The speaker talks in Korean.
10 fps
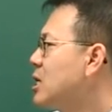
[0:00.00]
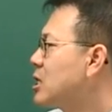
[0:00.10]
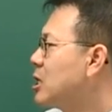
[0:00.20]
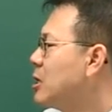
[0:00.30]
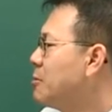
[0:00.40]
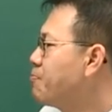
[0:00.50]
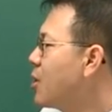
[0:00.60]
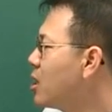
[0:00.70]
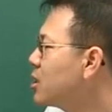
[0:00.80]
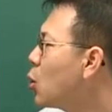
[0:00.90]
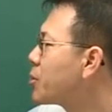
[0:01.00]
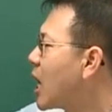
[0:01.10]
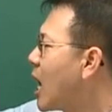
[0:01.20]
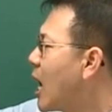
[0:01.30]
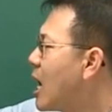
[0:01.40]
어,
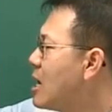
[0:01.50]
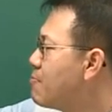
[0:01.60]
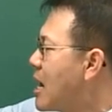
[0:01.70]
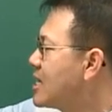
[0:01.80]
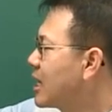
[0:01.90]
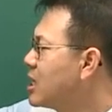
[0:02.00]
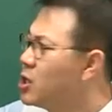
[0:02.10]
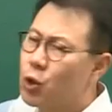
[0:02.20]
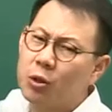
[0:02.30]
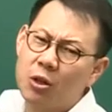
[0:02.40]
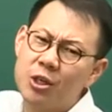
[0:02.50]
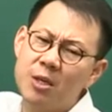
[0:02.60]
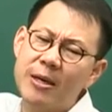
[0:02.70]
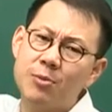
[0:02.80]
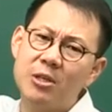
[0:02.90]
평소보다 말장난은 더, 더
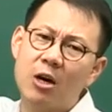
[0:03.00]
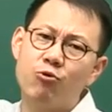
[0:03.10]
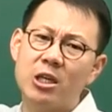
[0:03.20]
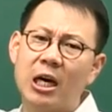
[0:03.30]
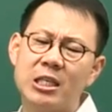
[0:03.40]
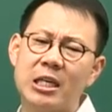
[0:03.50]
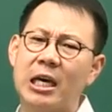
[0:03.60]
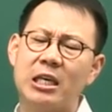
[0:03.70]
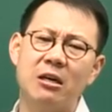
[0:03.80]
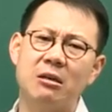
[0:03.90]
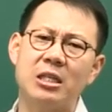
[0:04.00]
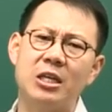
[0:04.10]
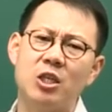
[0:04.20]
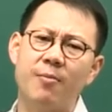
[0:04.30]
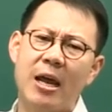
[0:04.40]
심했습니다. 우리가 이제
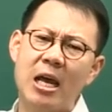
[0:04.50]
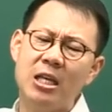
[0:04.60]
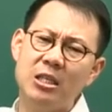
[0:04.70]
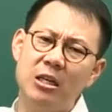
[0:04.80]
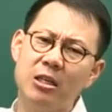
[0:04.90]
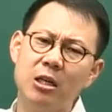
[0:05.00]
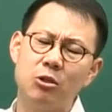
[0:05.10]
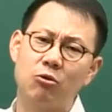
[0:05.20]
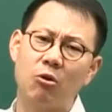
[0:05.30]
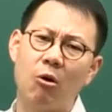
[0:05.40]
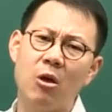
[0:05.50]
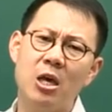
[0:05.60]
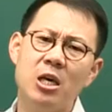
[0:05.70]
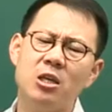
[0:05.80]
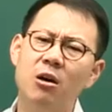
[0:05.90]
경찰 시험에 전형적으로
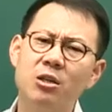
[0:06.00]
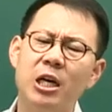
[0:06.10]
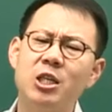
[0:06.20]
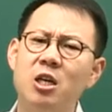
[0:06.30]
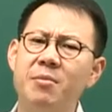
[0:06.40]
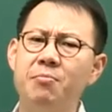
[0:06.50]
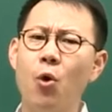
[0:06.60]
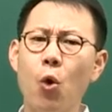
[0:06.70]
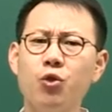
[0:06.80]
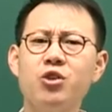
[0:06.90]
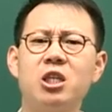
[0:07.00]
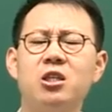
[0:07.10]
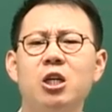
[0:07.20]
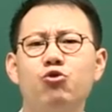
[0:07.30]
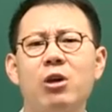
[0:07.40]
경찰 시험이 모든
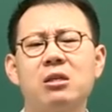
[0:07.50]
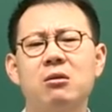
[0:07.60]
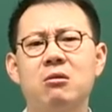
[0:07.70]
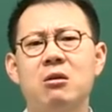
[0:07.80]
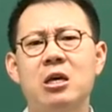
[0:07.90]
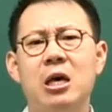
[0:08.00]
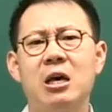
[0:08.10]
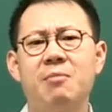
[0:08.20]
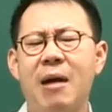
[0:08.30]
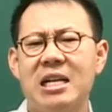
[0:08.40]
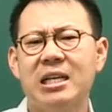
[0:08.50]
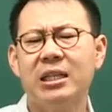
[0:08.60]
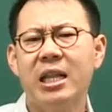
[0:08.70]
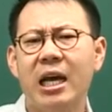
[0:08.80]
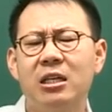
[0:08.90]
직렬 중에서
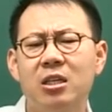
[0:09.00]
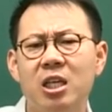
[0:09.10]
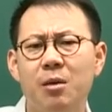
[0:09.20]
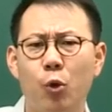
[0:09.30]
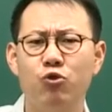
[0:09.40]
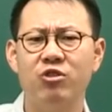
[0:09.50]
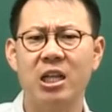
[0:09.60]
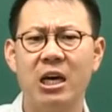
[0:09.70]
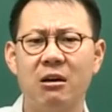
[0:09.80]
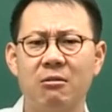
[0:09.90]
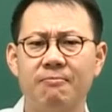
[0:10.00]
말장난의 극치를 보여주잖아요.